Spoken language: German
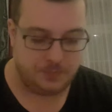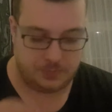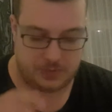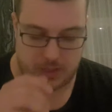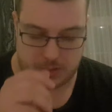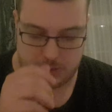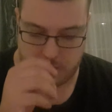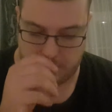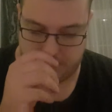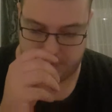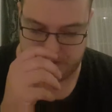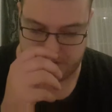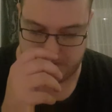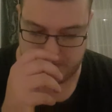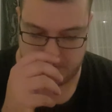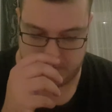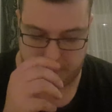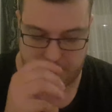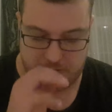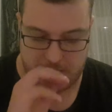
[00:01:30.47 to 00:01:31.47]
Kartoffelchips
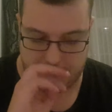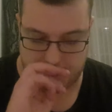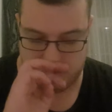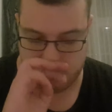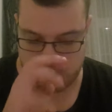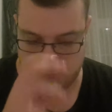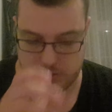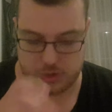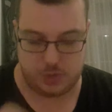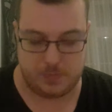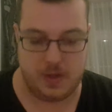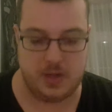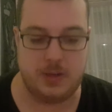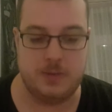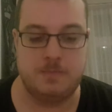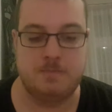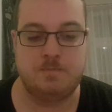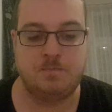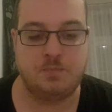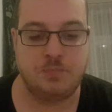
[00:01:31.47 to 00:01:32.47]
mit Flammkuchengeschmack.
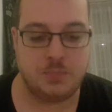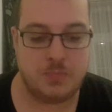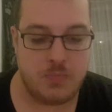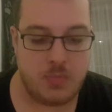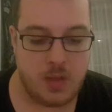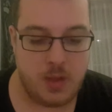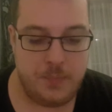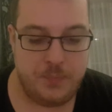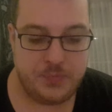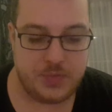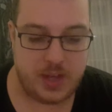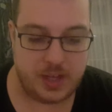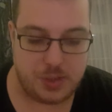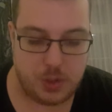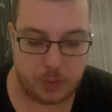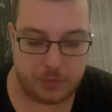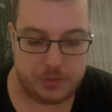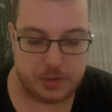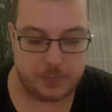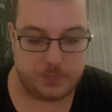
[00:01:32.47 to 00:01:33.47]

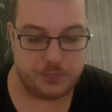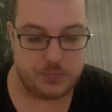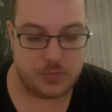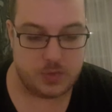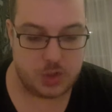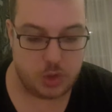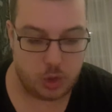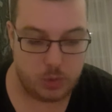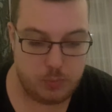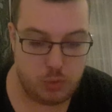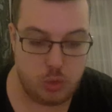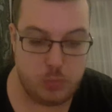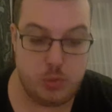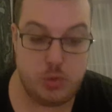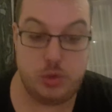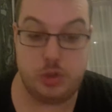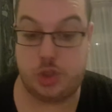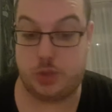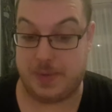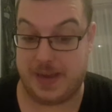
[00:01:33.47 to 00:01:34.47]
Kartoffeln,
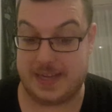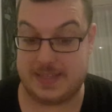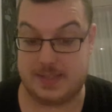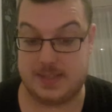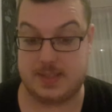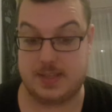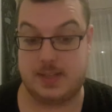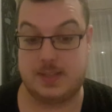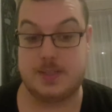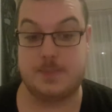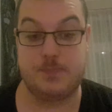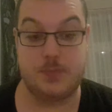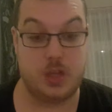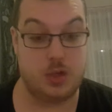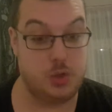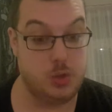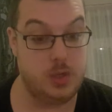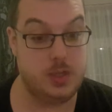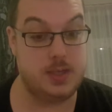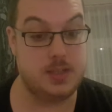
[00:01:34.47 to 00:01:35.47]
Sonnenblumenöl, Speisesalz,
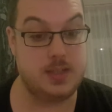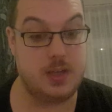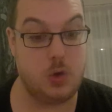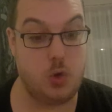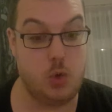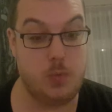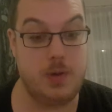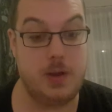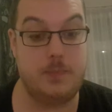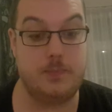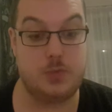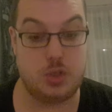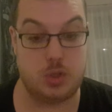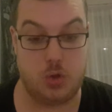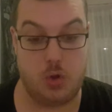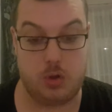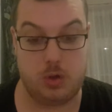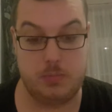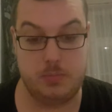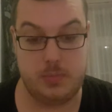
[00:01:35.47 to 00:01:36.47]
natürliches Aroma,
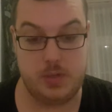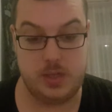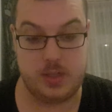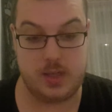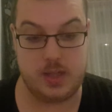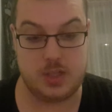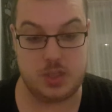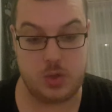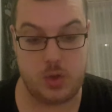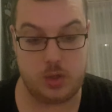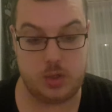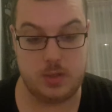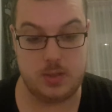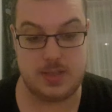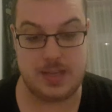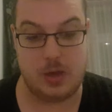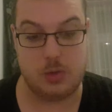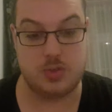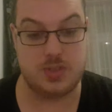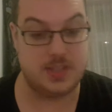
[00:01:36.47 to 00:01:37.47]

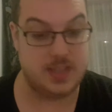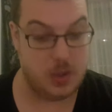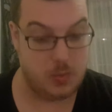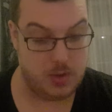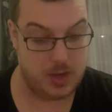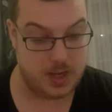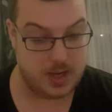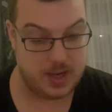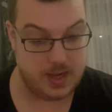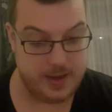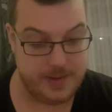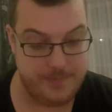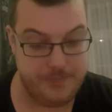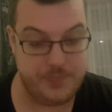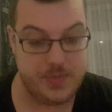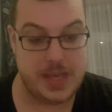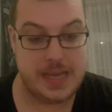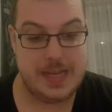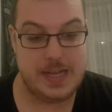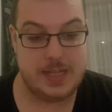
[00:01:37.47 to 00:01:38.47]
Trockenmilcherzeugnis aus
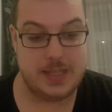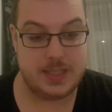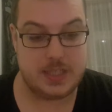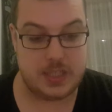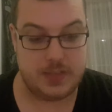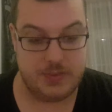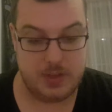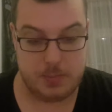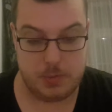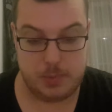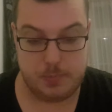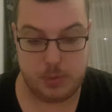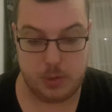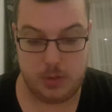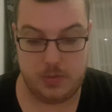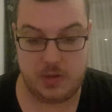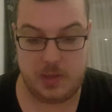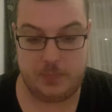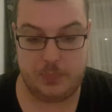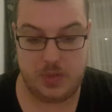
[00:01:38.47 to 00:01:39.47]
Sauerrahm,
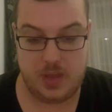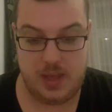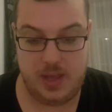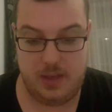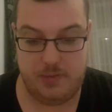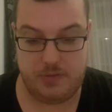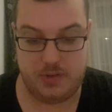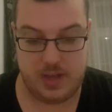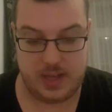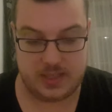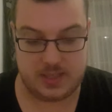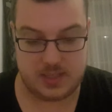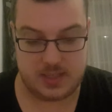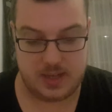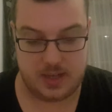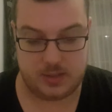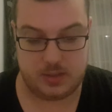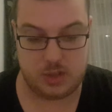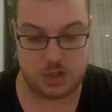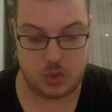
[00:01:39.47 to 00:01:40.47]
Zwiebelpulver,
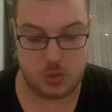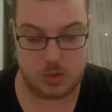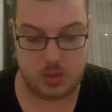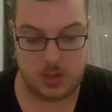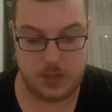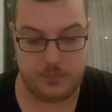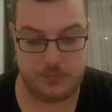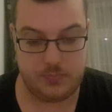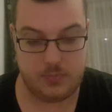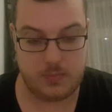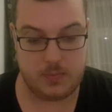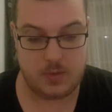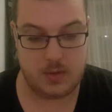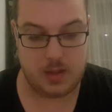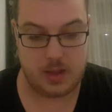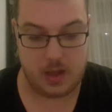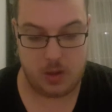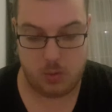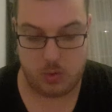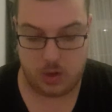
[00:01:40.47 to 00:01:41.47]
Hefeextrakt, Zucker,
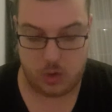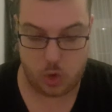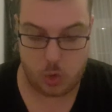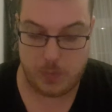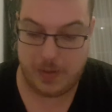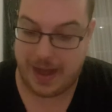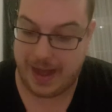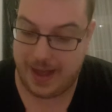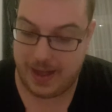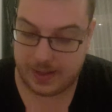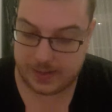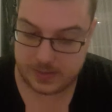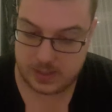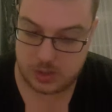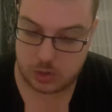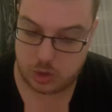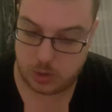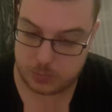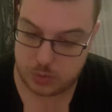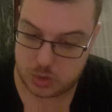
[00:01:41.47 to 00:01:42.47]
Raucharoma. Ah,
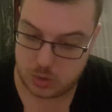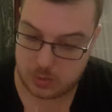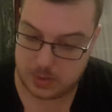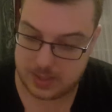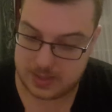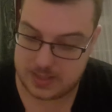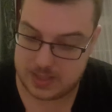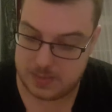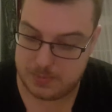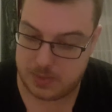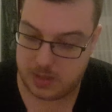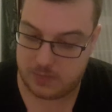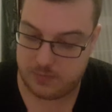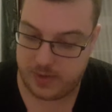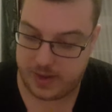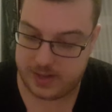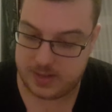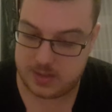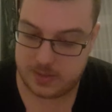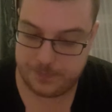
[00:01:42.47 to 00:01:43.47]
hier kommt Zucker ziemlich
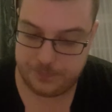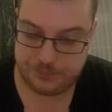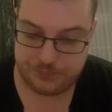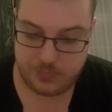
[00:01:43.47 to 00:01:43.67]
weit